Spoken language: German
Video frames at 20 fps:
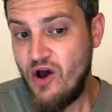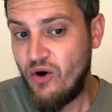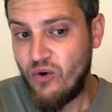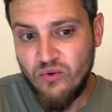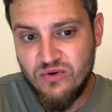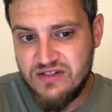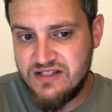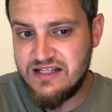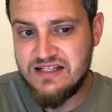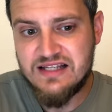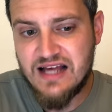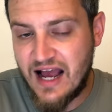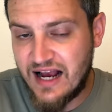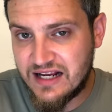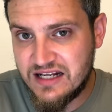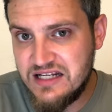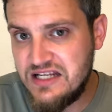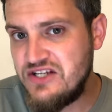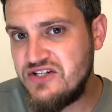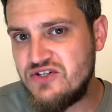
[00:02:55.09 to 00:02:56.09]
Und sie
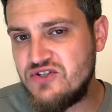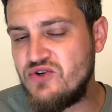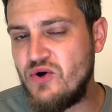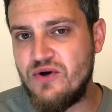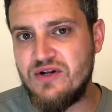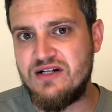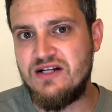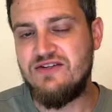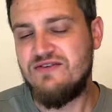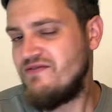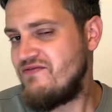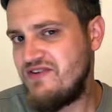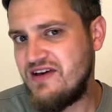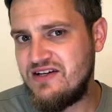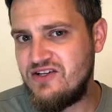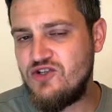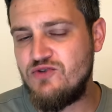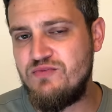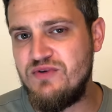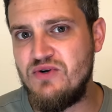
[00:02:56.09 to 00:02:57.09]
sagen nicht deutlich, wer
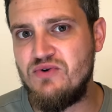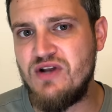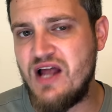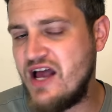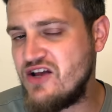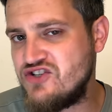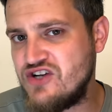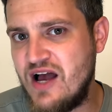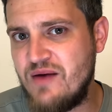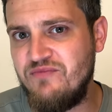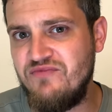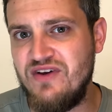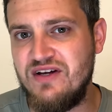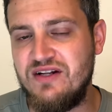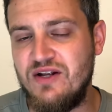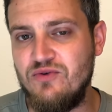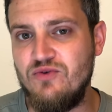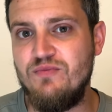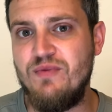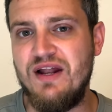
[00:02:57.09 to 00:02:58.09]
die Spionageabwehr
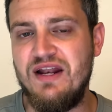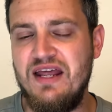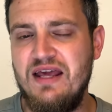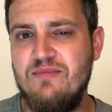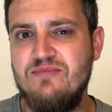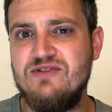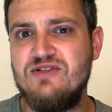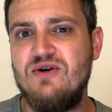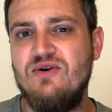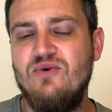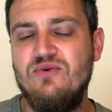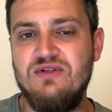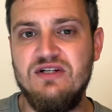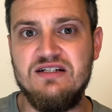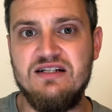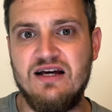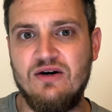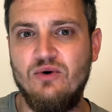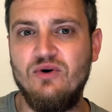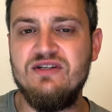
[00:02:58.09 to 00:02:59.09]
dann übernehmen soll und die
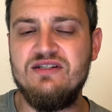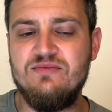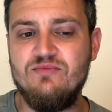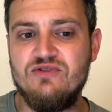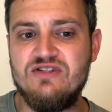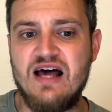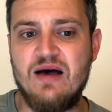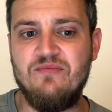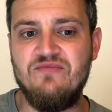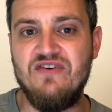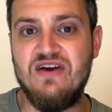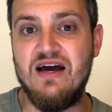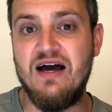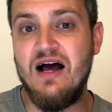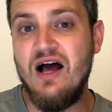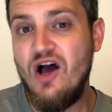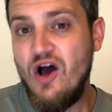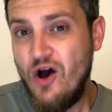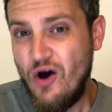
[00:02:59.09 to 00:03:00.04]
Terrorismusabwehr.